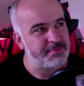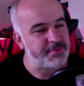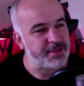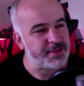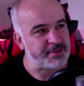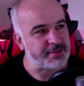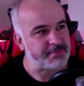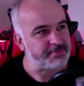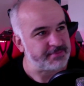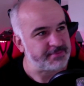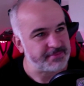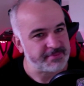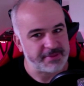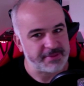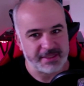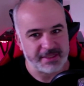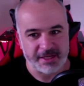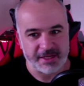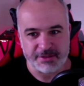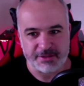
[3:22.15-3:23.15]
Bueno,
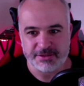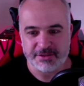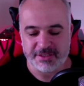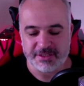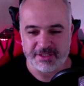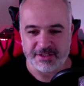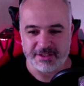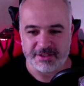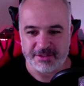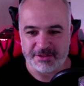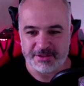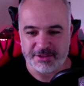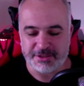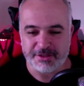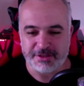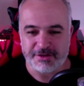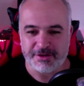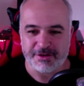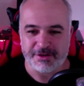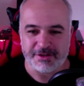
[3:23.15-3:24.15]
eh,
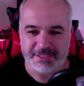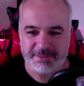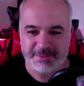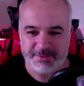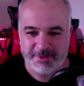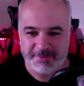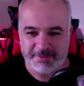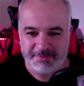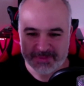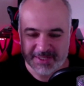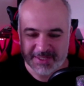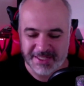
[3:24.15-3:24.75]
nosotros nos conocimos,